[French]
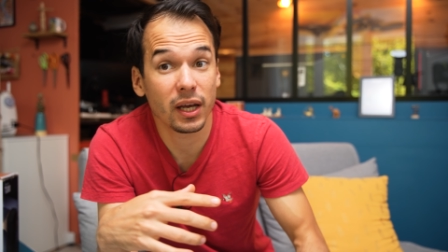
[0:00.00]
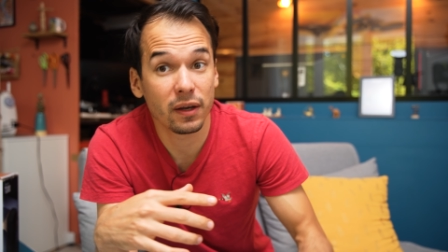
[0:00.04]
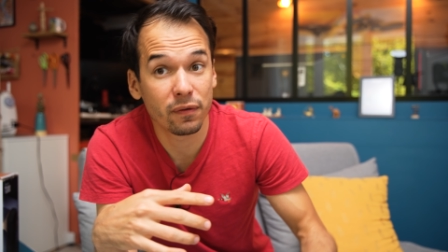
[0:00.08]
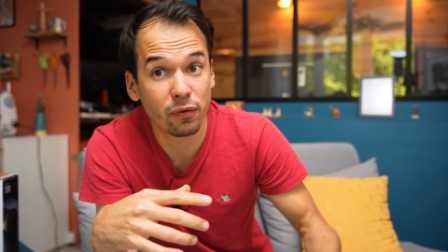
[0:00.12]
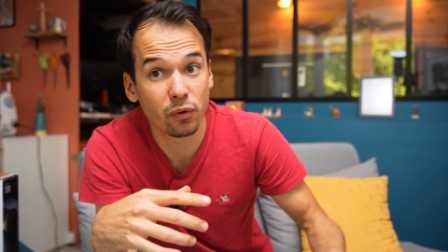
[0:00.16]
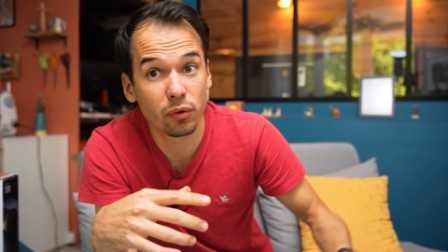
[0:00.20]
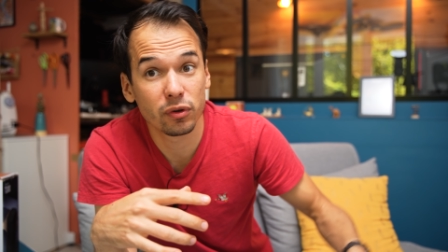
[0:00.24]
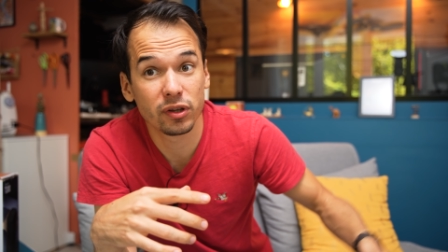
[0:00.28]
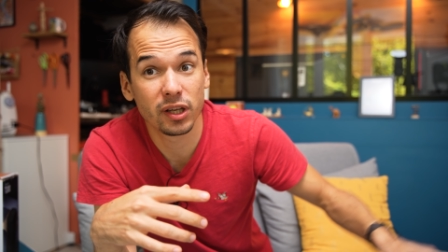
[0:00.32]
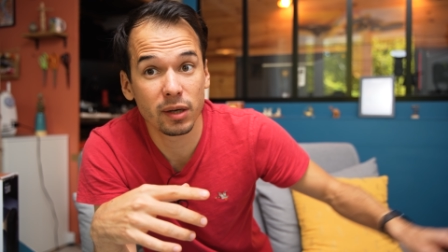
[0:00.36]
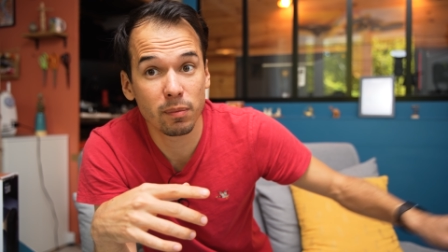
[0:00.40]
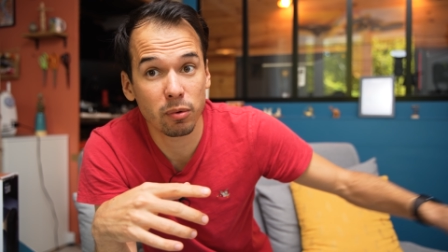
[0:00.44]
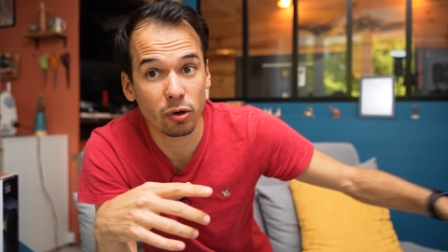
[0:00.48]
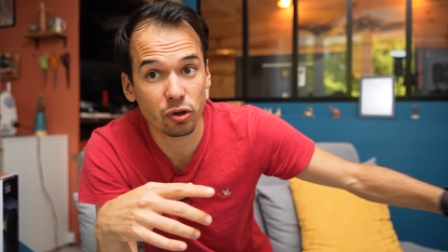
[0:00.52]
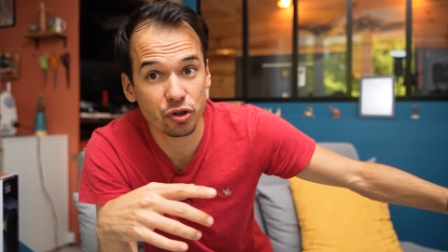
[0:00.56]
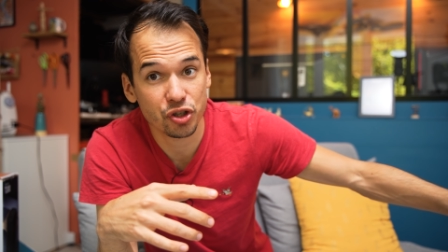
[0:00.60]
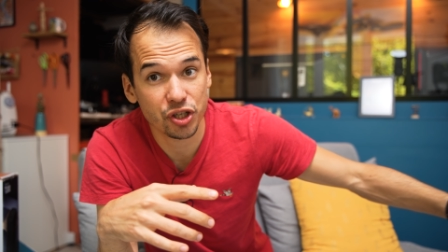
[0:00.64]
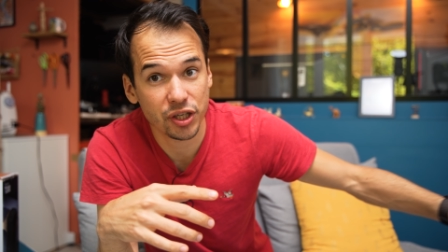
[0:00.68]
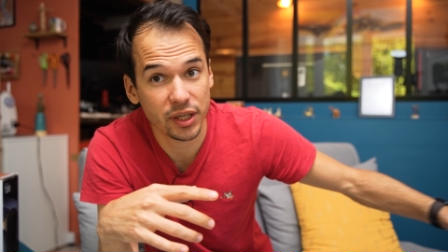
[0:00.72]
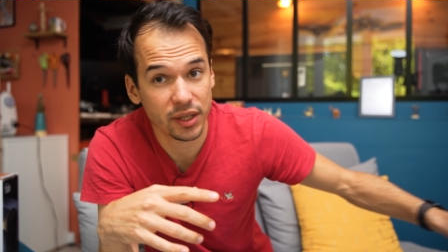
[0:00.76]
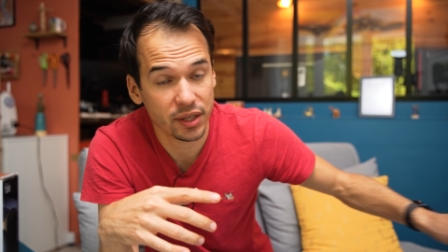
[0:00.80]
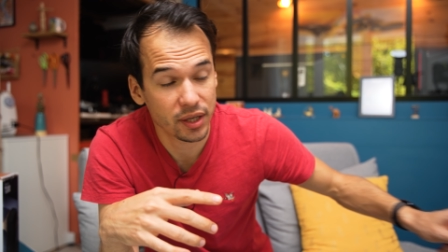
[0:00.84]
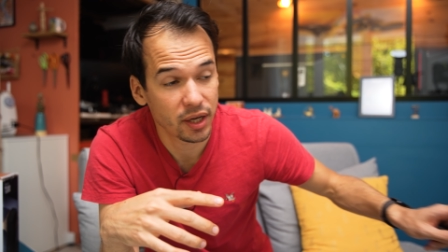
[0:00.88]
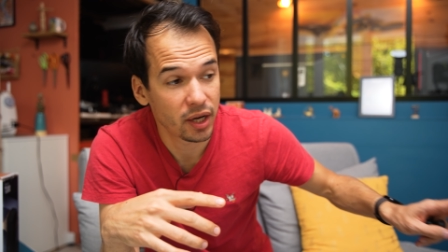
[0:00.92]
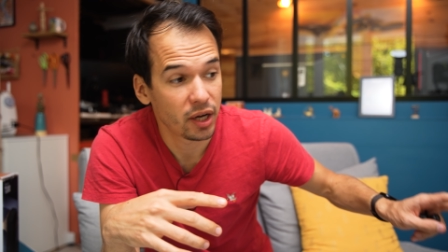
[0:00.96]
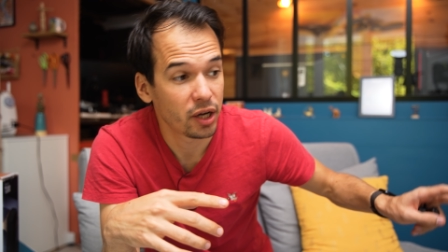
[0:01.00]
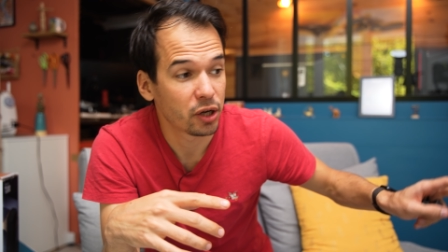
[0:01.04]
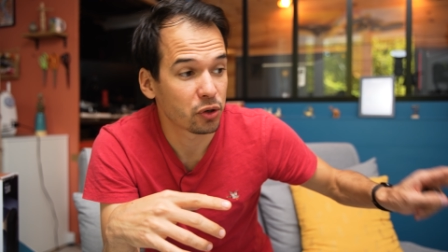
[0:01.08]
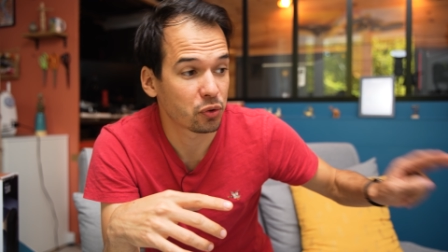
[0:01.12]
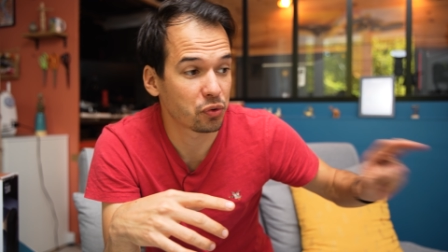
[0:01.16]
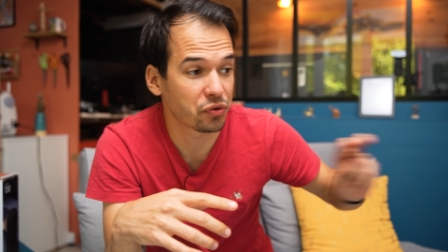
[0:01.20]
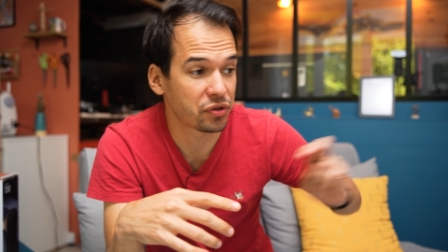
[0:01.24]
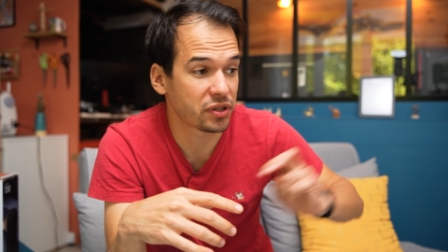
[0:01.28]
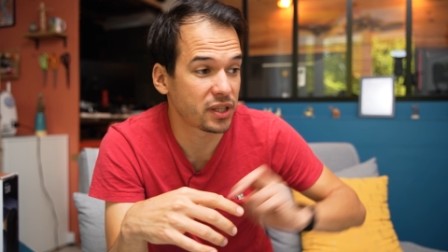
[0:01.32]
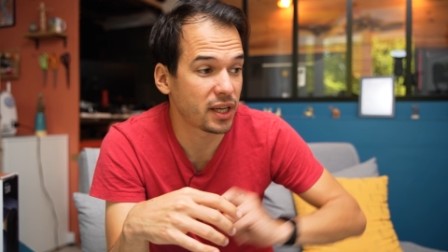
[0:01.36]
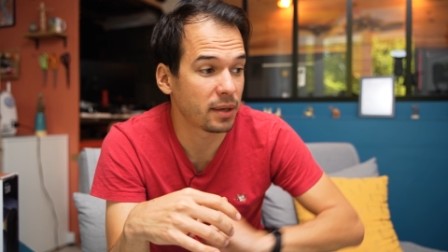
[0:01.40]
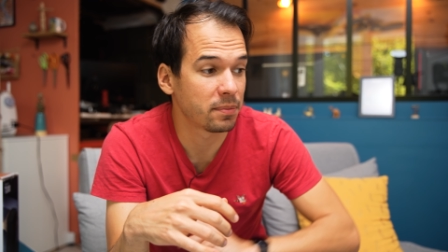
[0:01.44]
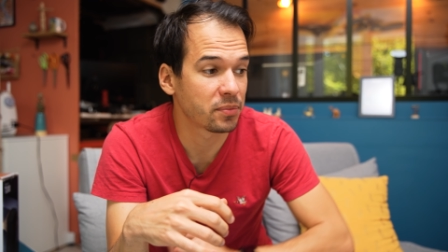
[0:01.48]
il faut débrancher son
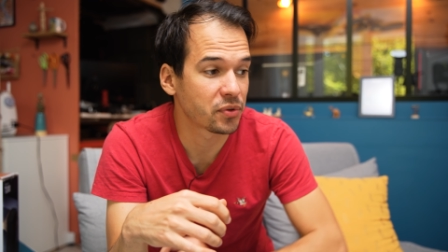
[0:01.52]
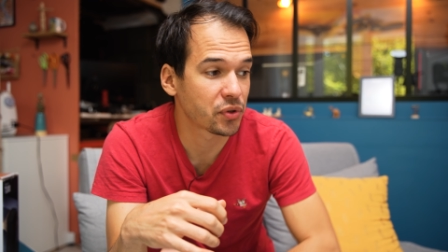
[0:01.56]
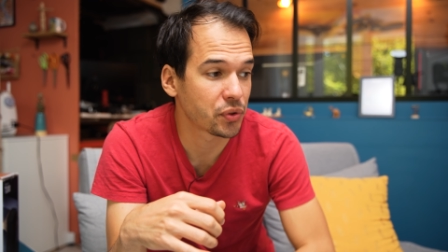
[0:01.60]
système